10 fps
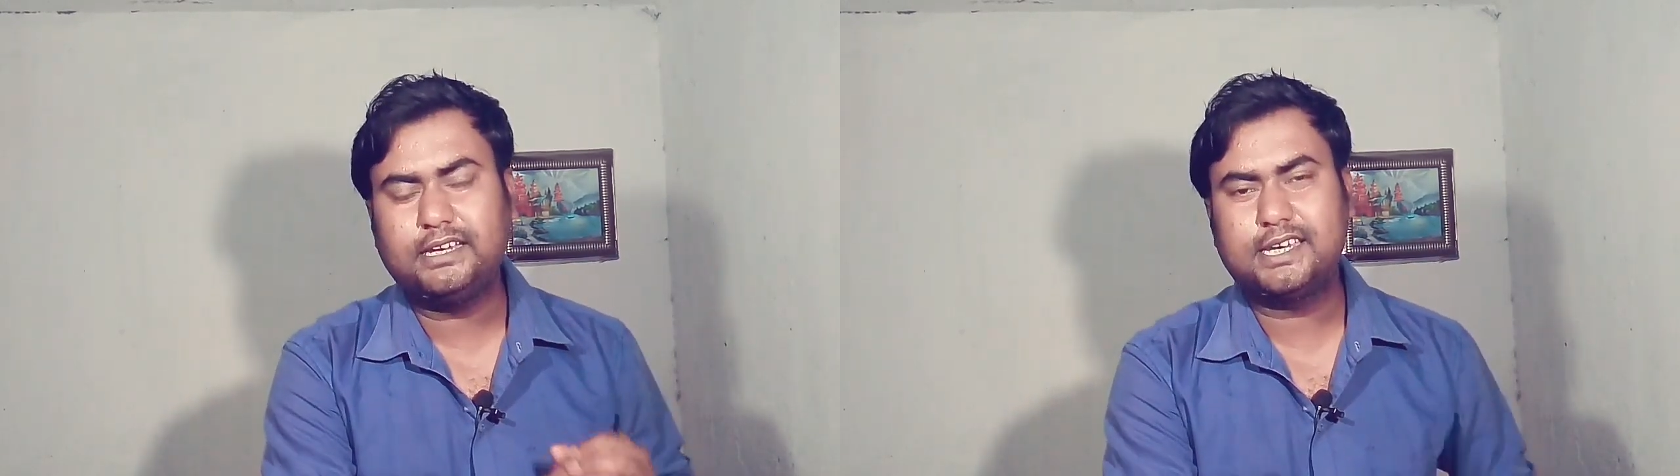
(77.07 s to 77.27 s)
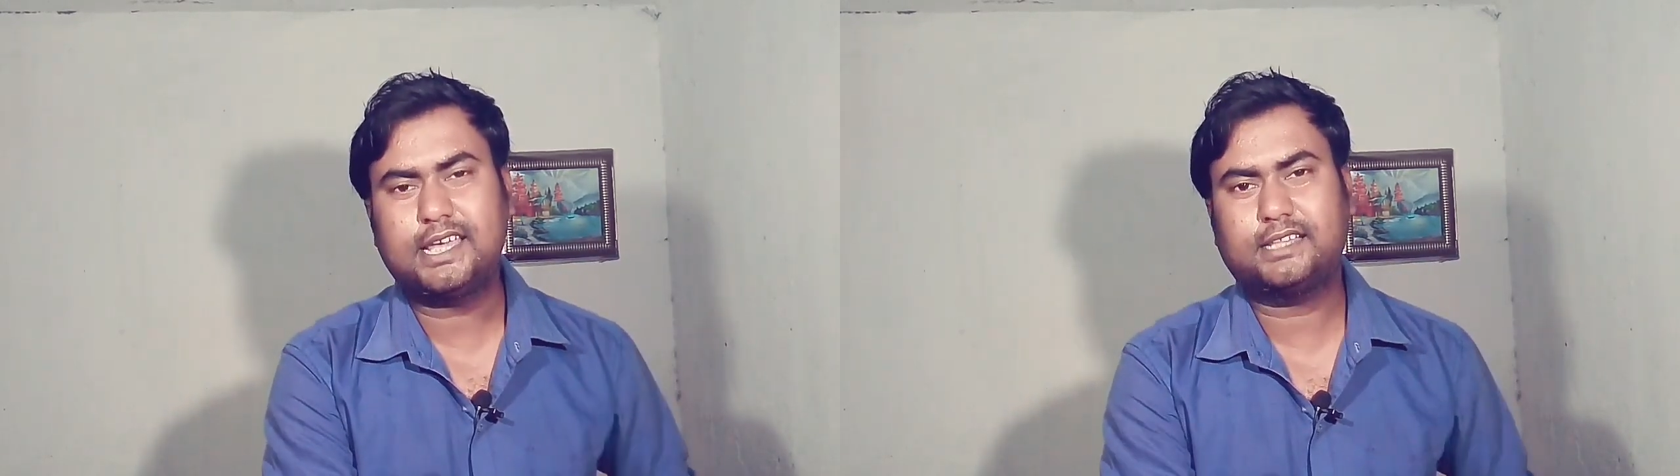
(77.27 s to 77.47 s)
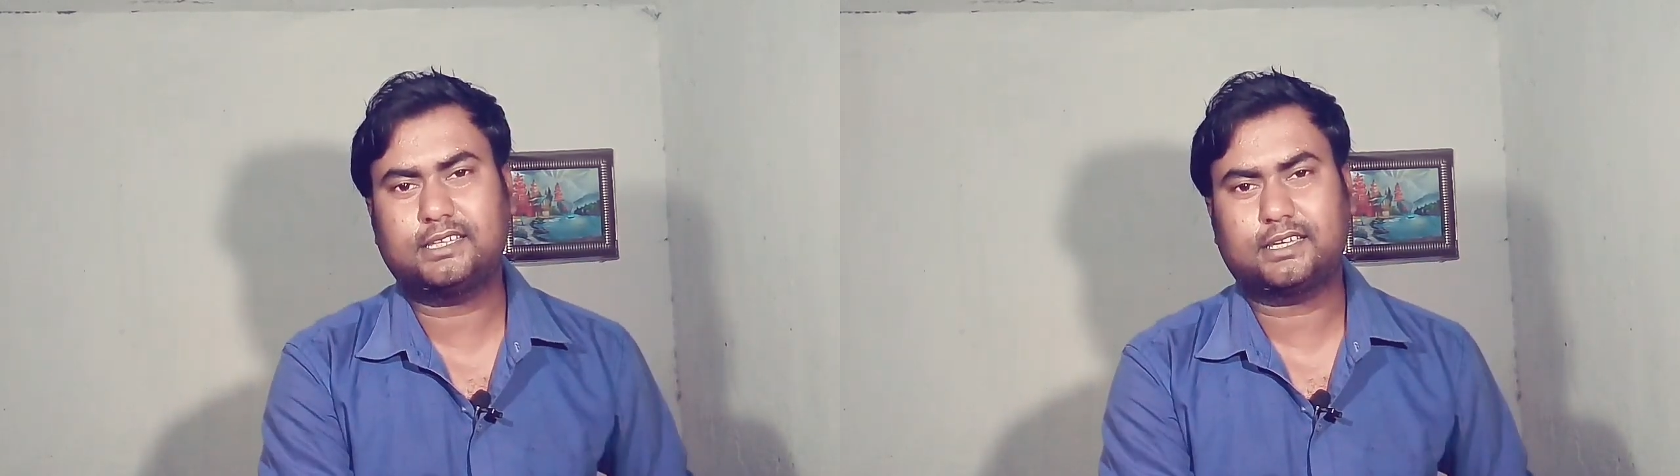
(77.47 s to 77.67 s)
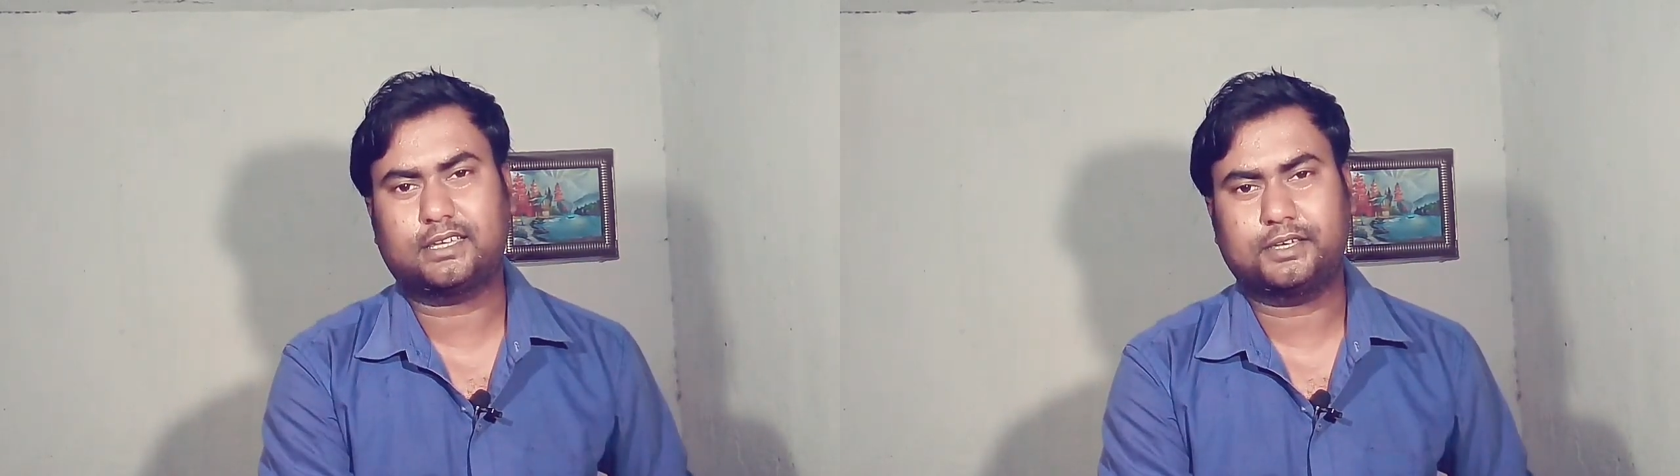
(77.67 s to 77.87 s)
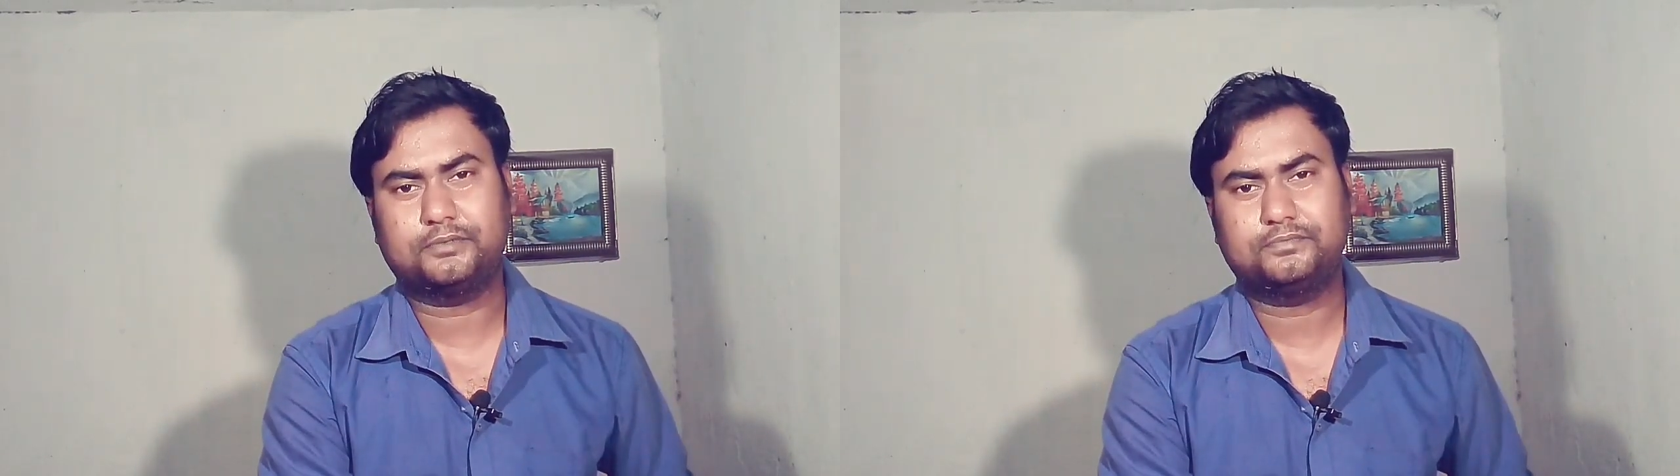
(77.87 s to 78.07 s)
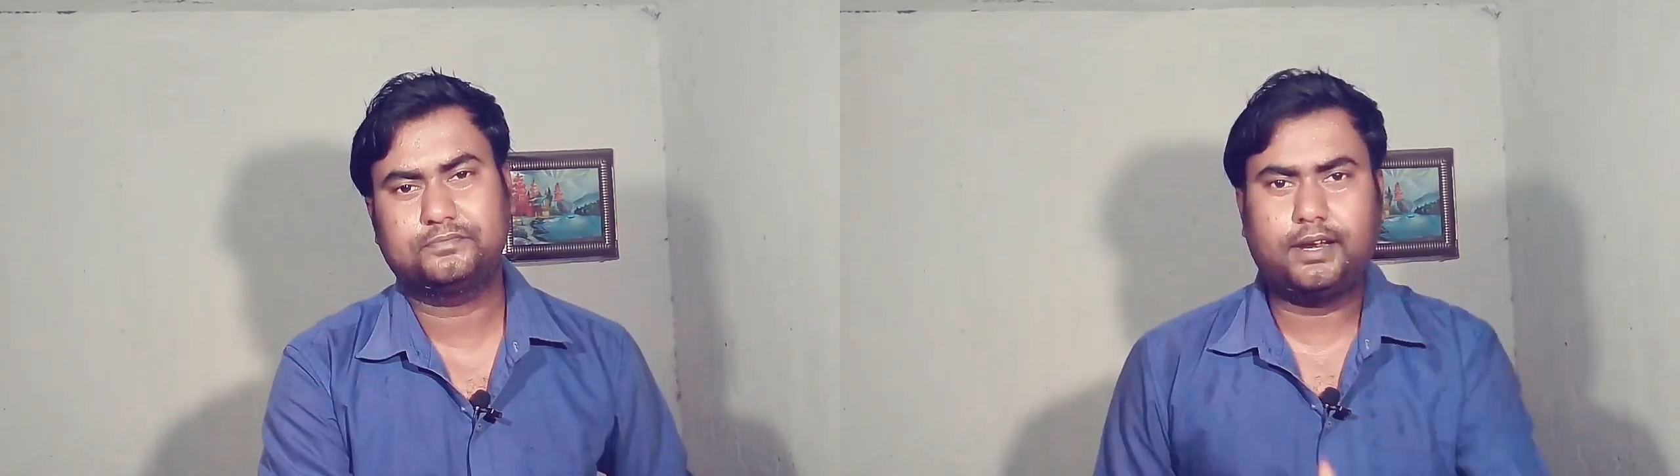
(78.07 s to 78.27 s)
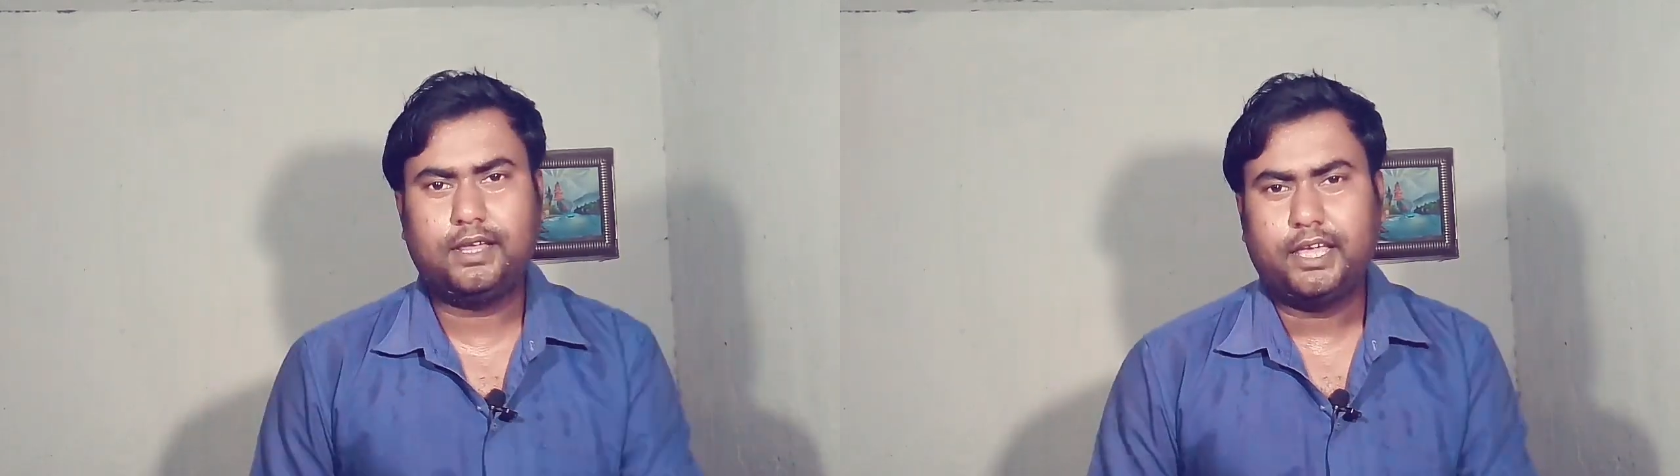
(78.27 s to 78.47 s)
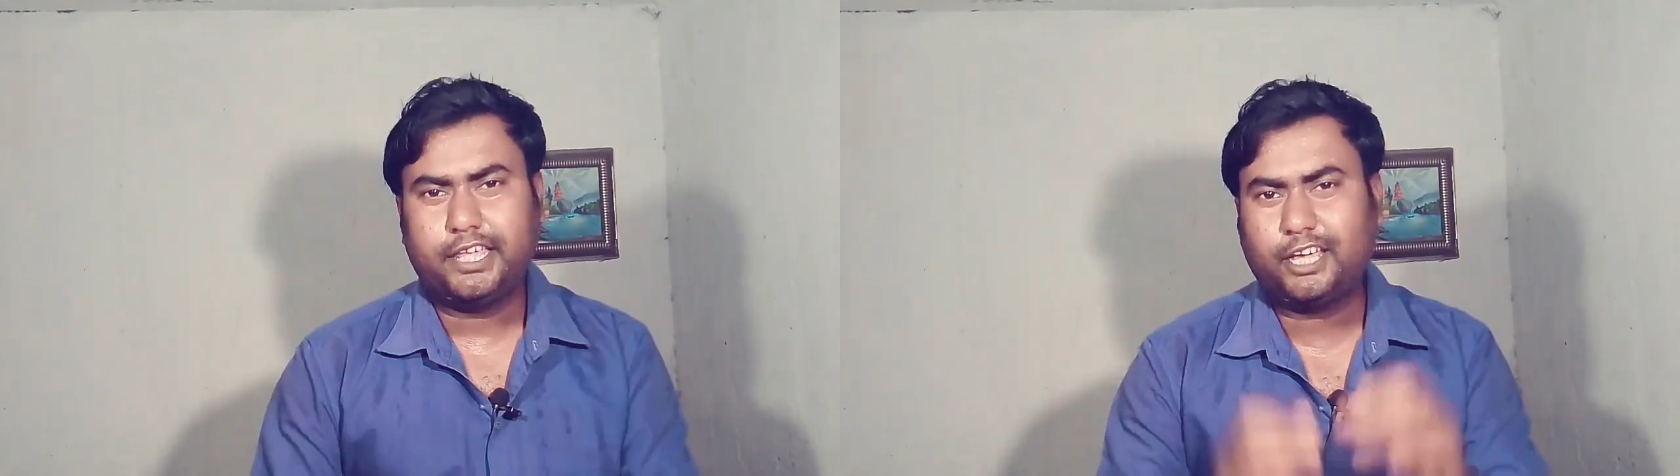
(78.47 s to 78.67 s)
ইন্ডিয়া থেকে ফ্রেন্ড